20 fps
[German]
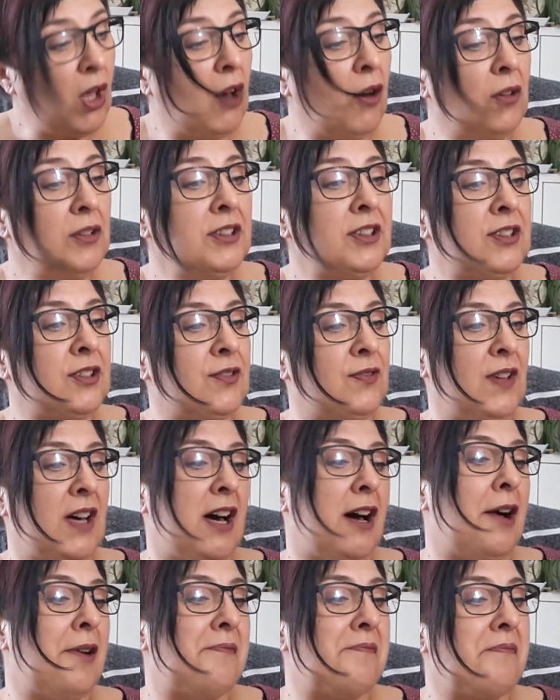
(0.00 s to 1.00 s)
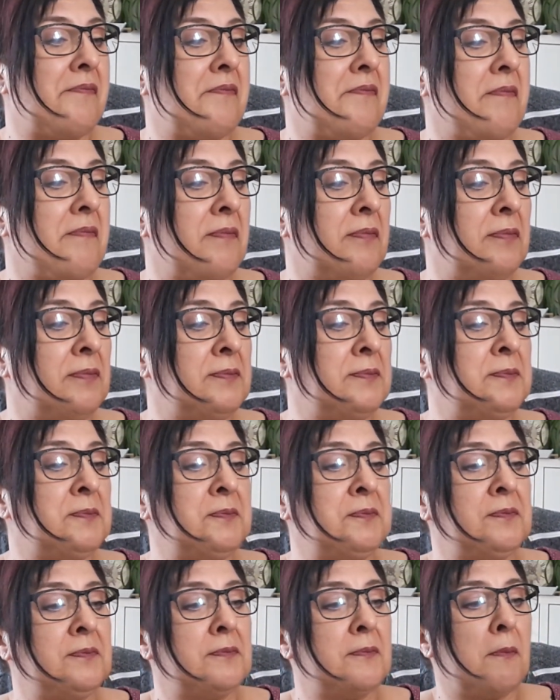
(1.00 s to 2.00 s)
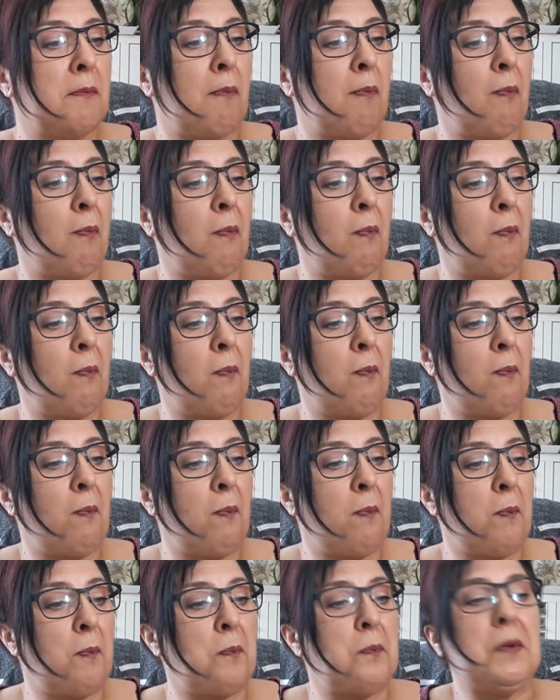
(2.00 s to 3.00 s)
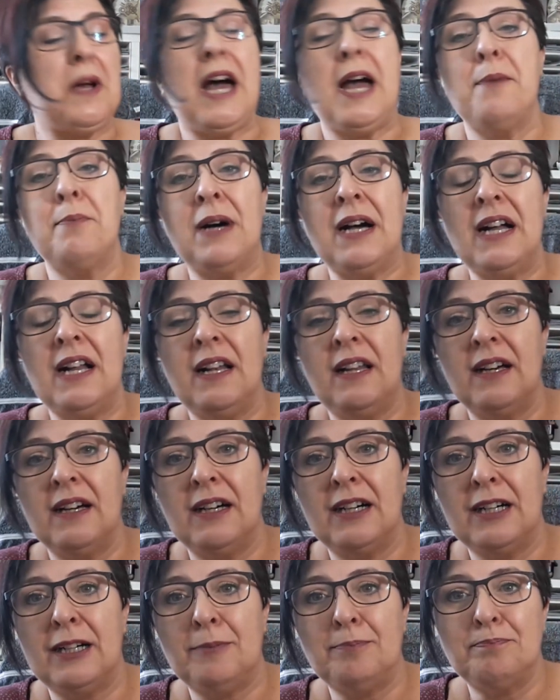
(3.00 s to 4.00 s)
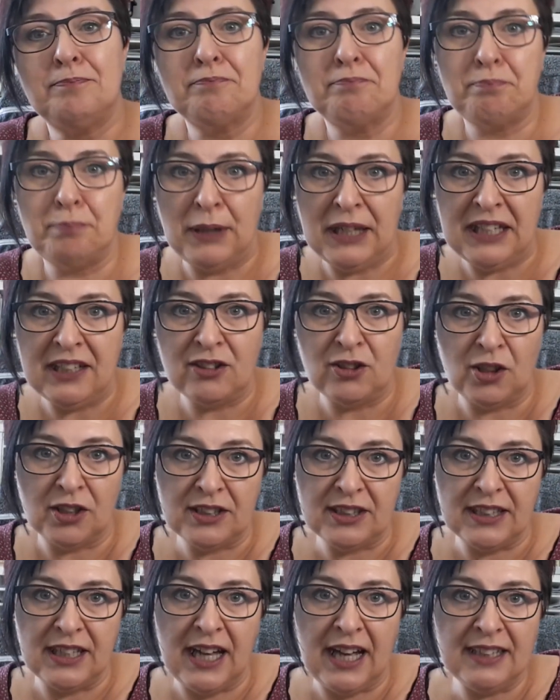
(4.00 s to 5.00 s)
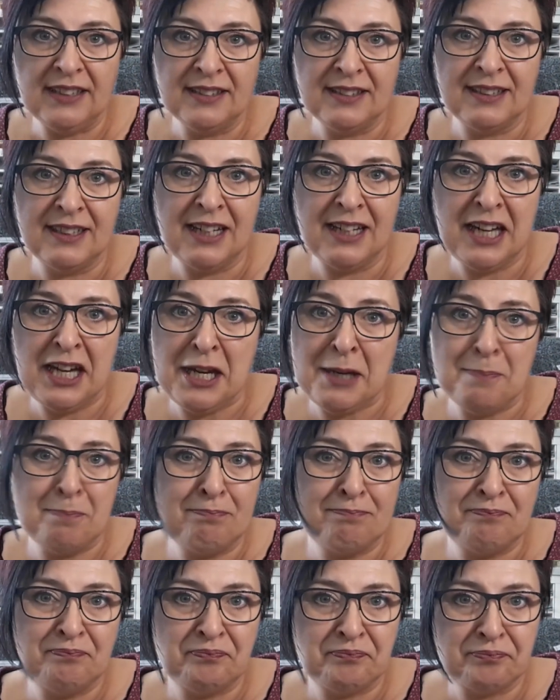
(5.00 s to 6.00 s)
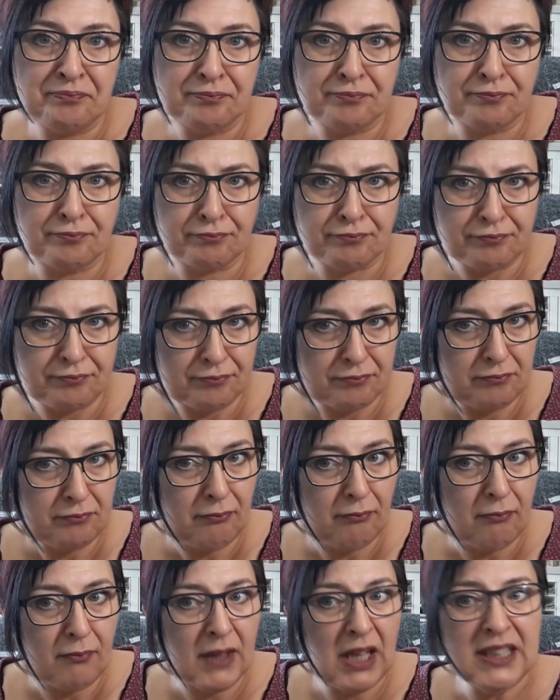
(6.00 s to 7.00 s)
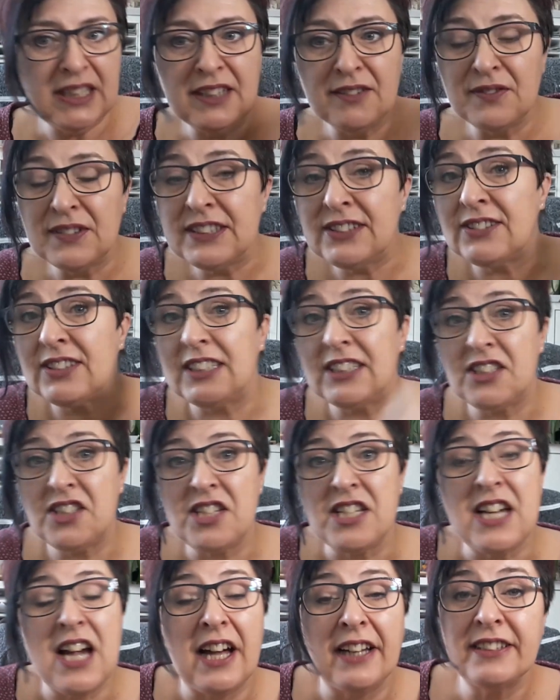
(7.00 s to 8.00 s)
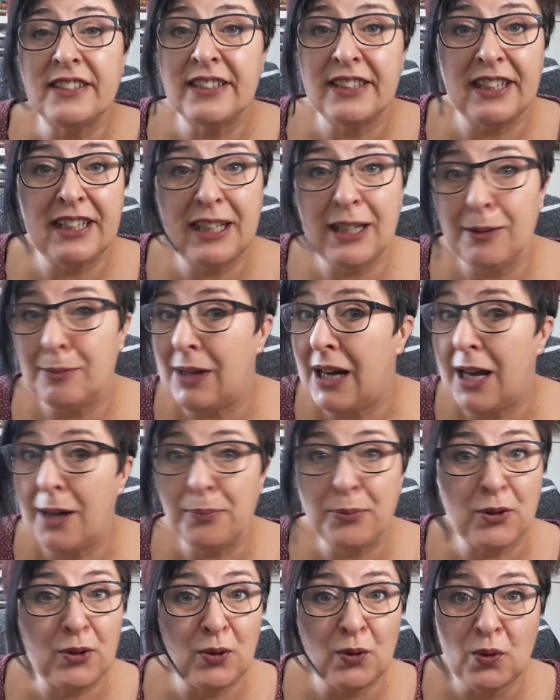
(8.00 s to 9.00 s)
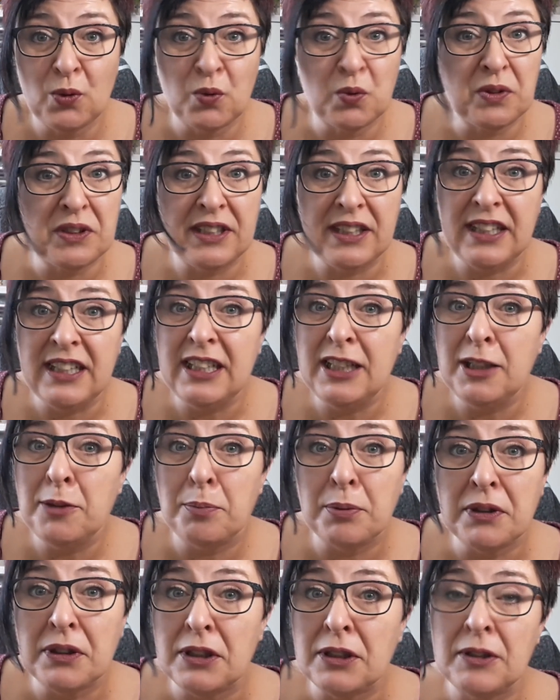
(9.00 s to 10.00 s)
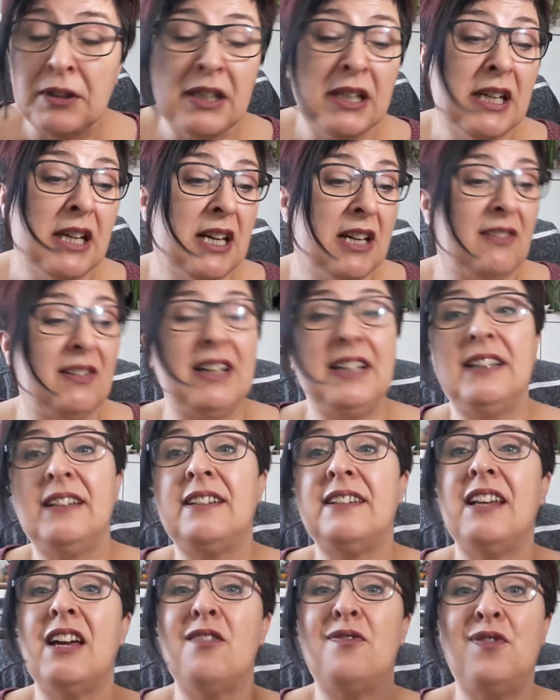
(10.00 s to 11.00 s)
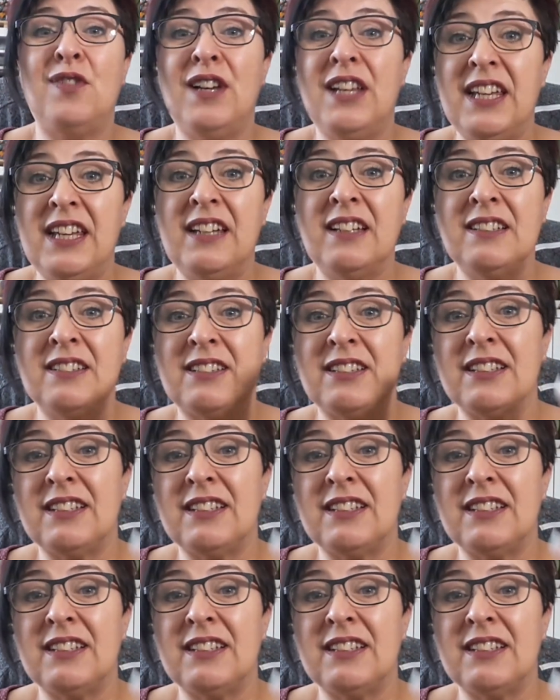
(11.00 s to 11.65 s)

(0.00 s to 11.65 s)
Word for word: Und zwar Mm, einmal ähm, Pink Cotton Handcreme. Ihr wisst, dass ich die Handcreme absolut liebe, weil die sehr pflegend